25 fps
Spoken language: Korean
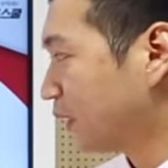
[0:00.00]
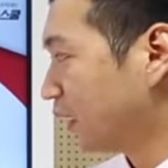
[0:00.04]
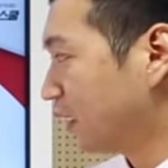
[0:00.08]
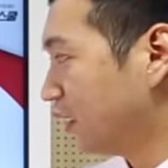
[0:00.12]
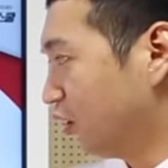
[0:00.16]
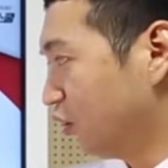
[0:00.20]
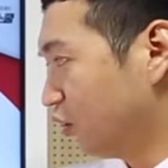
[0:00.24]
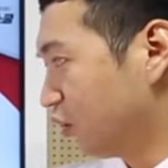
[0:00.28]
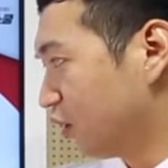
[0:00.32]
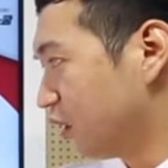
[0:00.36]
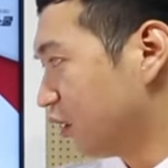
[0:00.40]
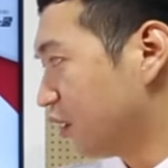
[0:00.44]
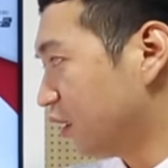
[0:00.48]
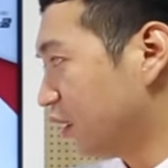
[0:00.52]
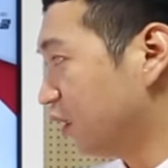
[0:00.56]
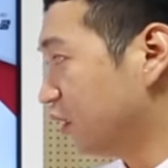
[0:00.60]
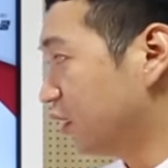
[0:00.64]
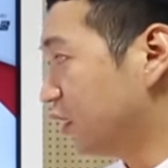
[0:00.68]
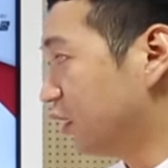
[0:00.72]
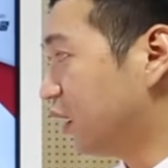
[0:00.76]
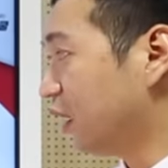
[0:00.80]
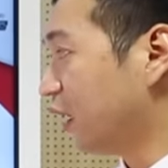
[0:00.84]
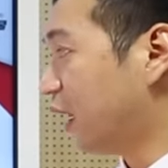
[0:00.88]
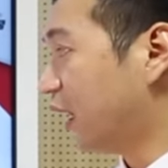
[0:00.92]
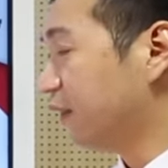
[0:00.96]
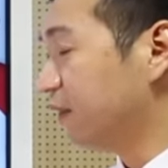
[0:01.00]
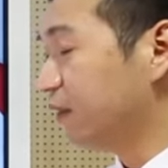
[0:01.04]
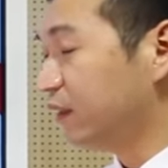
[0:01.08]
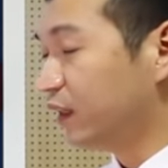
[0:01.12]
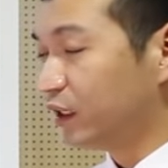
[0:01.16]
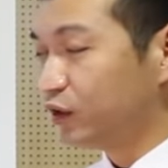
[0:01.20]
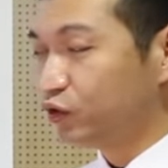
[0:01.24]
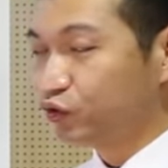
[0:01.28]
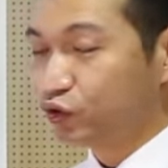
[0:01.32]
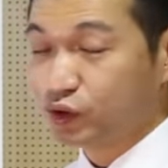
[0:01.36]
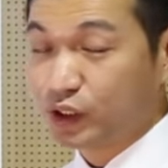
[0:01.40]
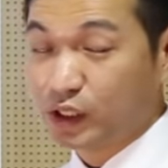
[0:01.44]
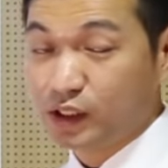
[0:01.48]
그렇게 돼. 그게 한
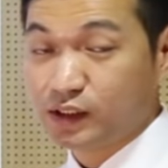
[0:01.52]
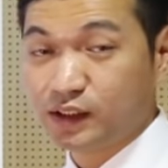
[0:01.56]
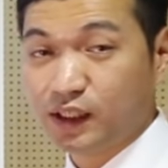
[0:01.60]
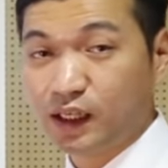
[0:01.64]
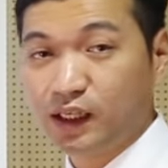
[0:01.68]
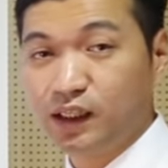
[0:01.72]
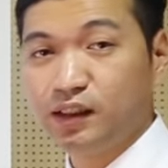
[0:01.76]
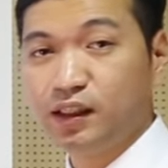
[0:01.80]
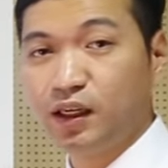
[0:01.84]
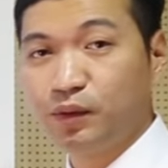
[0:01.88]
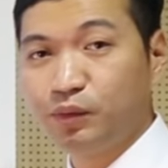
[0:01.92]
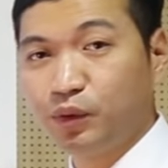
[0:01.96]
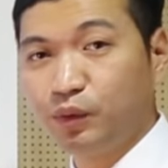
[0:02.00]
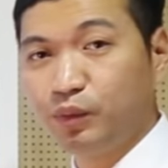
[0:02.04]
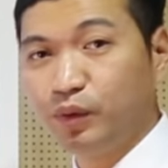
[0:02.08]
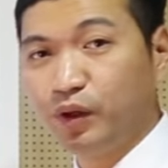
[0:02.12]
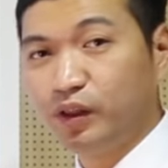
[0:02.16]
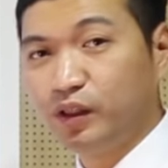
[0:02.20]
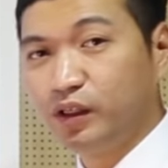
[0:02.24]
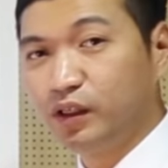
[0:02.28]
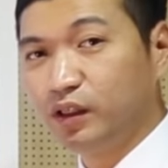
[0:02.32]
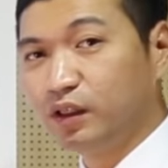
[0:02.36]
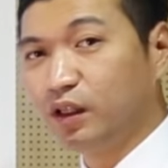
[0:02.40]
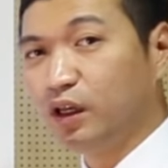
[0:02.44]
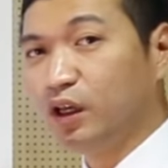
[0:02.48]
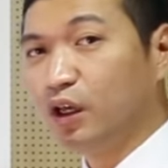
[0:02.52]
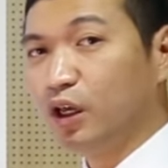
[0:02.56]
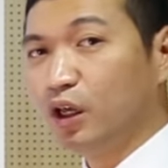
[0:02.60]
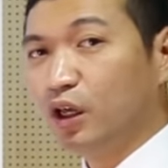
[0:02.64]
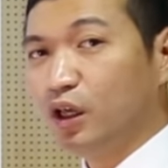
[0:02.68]
달 두 달 쌓이다 보면은